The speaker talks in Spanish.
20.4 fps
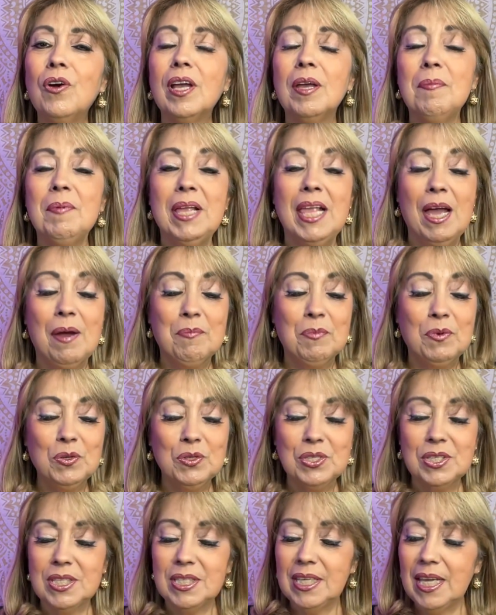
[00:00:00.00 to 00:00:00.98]
que me llamó
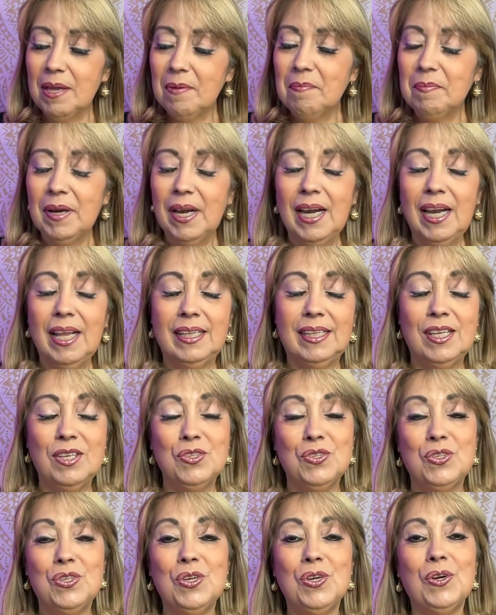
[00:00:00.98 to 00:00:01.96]
siempre la
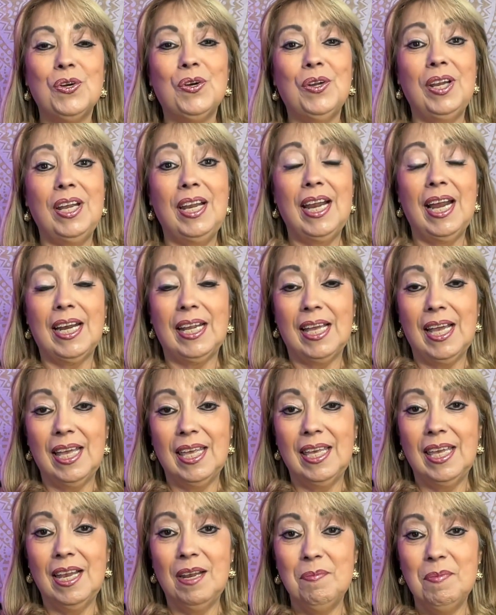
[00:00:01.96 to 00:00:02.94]
atención con el
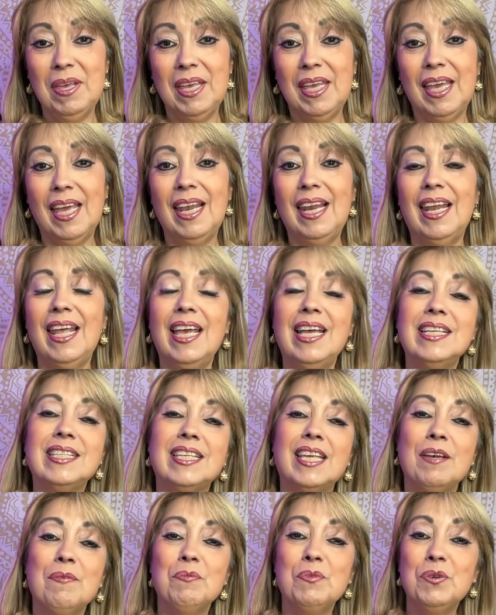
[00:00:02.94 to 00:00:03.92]
arcángel Miguel es
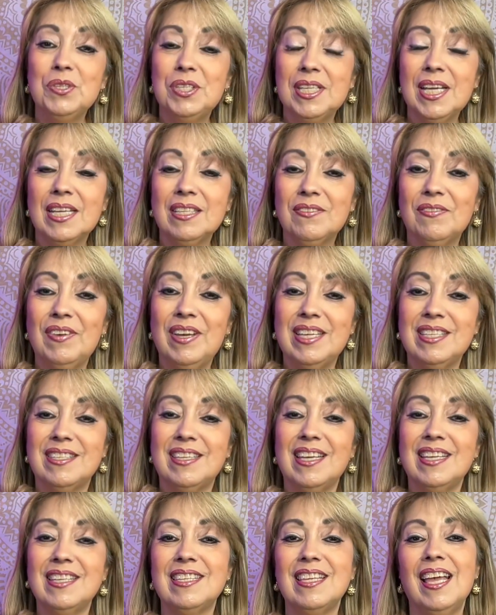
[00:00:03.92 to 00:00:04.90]
que muchas
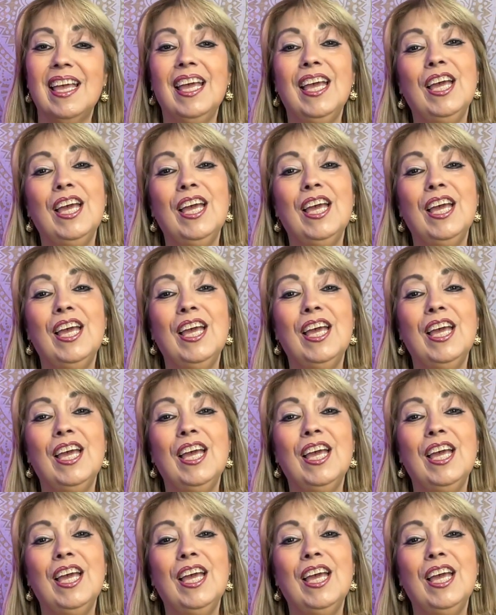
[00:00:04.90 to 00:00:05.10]
veces